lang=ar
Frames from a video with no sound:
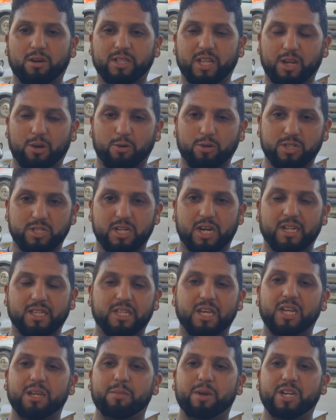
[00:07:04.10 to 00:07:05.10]
يقدر يخرج النهار
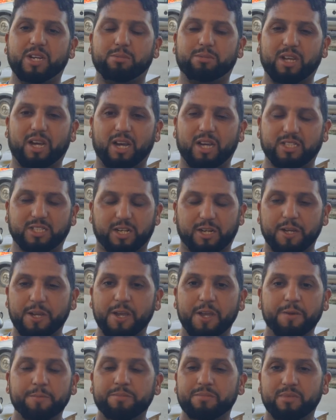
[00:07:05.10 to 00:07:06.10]
الثاني ما يجيب حتى حاجه
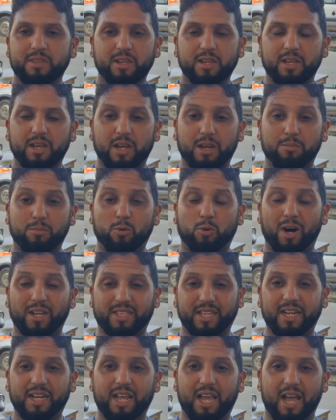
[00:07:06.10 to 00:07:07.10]

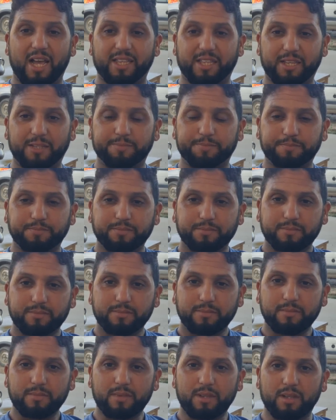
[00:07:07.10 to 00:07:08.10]
المواطن العادي
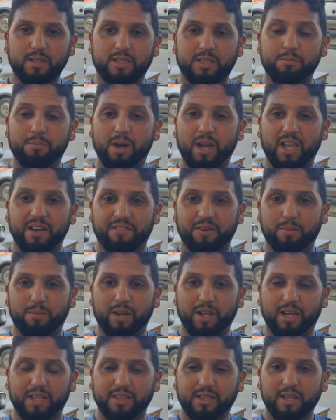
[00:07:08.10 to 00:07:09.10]
تمايا في
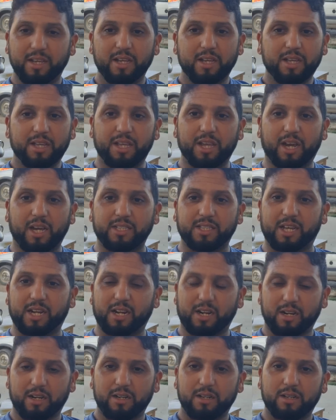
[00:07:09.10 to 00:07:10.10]
البلاد
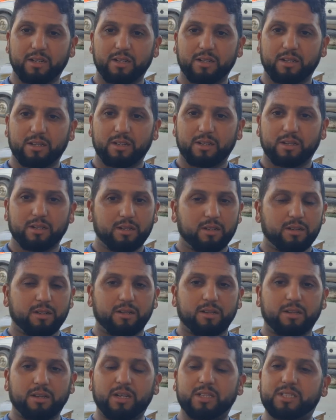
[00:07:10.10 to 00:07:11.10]
يقدر
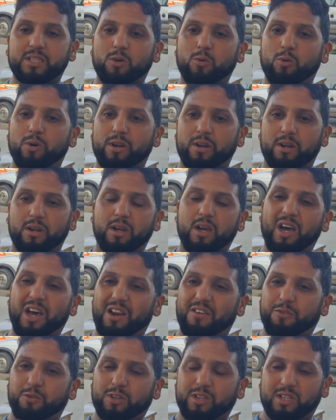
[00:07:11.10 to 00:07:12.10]
يصور
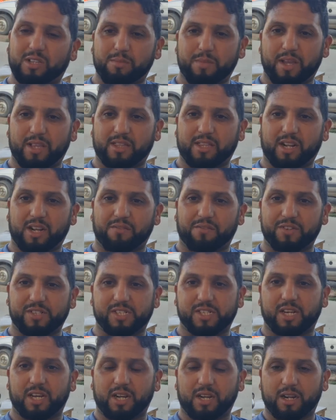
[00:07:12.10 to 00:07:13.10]
1300 درهم في
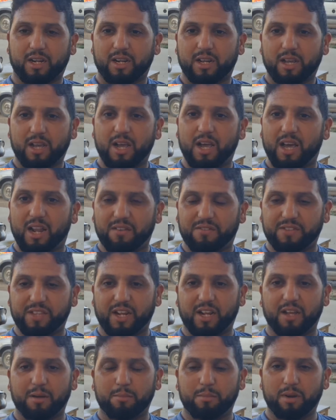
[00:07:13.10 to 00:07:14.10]
الشهر 1000
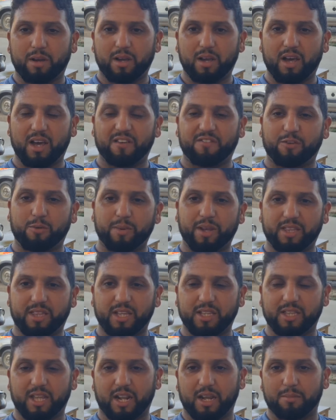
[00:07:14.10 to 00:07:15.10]
درهم
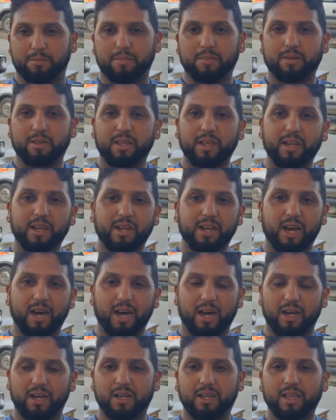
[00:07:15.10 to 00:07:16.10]
1200 درهم
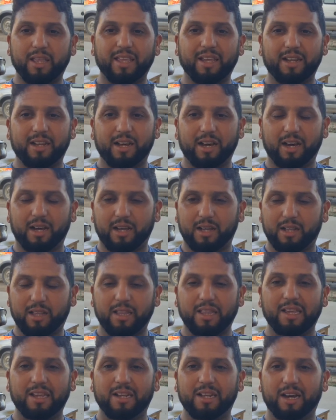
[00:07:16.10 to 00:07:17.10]
الى الى
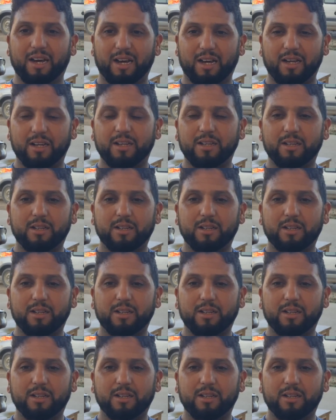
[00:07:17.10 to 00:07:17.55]
الى, إلى